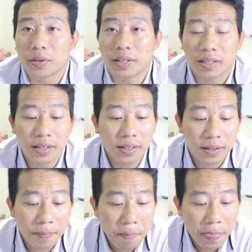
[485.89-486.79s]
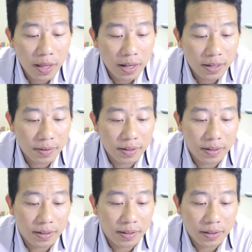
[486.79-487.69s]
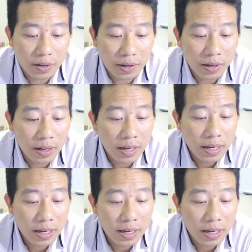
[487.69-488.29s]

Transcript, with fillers: tôi rất thích à, đó